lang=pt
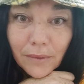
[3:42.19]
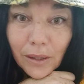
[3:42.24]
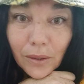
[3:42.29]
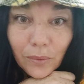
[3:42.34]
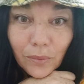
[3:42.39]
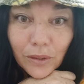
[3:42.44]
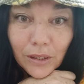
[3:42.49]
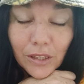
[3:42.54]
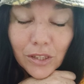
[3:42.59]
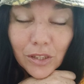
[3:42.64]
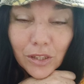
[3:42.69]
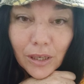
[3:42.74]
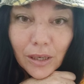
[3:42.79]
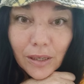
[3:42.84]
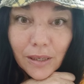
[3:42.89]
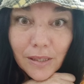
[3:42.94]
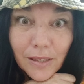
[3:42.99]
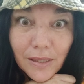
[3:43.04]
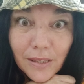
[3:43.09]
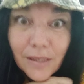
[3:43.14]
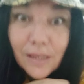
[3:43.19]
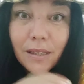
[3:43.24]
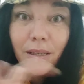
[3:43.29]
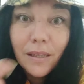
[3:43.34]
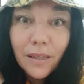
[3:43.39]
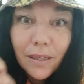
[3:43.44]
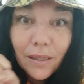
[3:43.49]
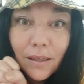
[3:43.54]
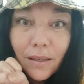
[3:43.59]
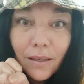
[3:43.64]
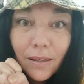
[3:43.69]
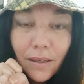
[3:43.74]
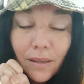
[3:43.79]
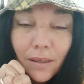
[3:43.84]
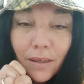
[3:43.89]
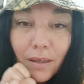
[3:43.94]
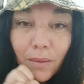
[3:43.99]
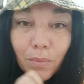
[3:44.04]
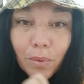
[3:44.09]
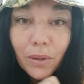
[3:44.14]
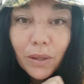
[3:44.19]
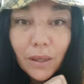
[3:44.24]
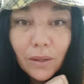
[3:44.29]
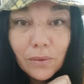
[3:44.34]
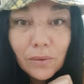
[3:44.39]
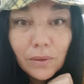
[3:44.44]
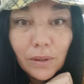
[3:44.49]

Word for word: Não deixa ela se ir, porque